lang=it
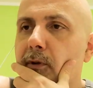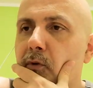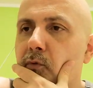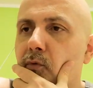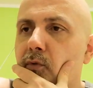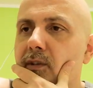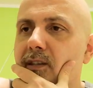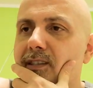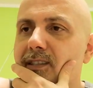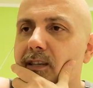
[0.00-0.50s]

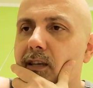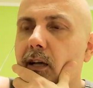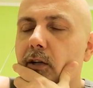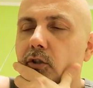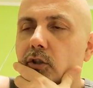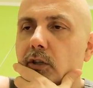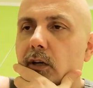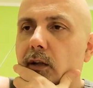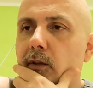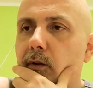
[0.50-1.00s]
minuti
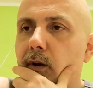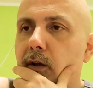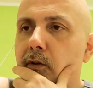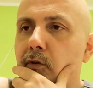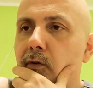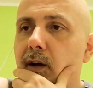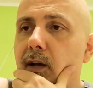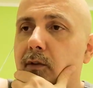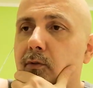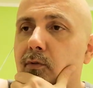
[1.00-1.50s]
schiacciando la
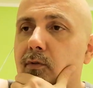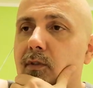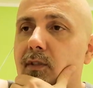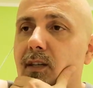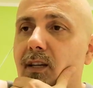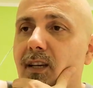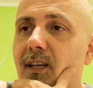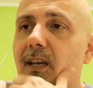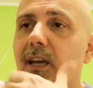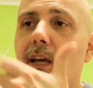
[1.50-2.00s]

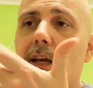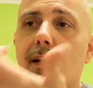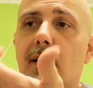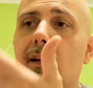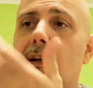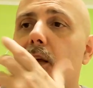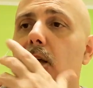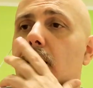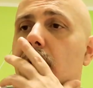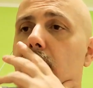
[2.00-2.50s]
Juventus che